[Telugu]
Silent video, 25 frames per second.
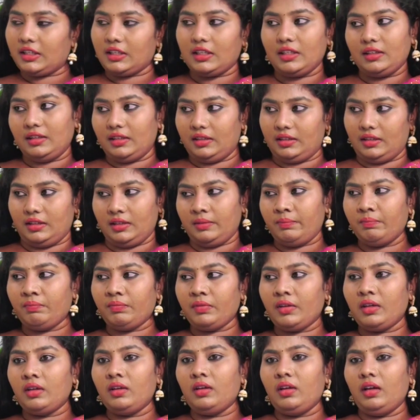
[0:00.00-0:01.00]
జరిగిందండి
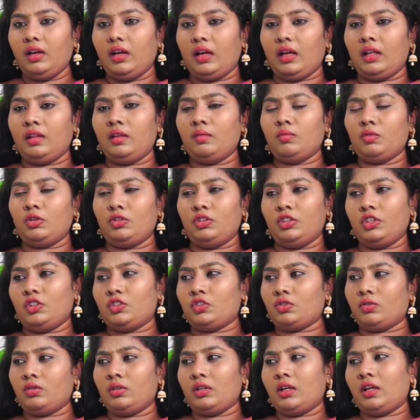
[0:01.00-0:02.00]
అది
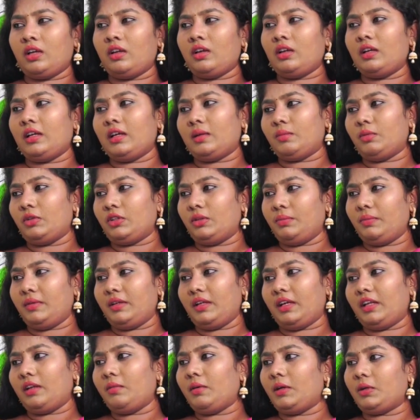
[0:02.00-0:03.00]
ఇచ్చుకున్నారో లేకపోతే
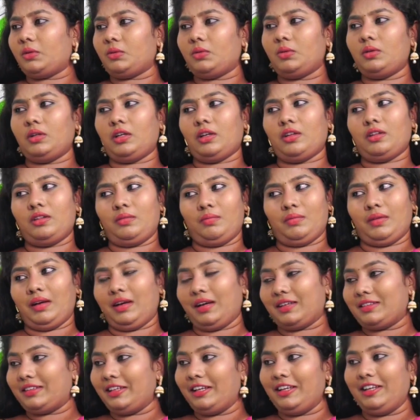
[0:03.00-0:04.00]
బిర్యానీ పెట్టుకున్నారో అది
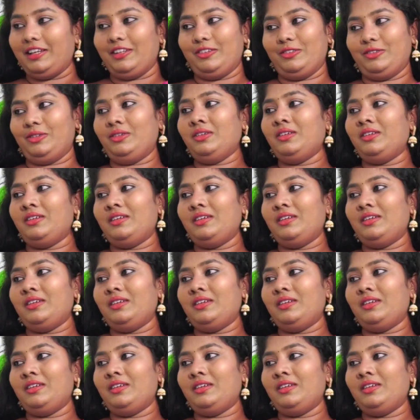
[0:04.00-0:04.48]
మాకు తెలీదు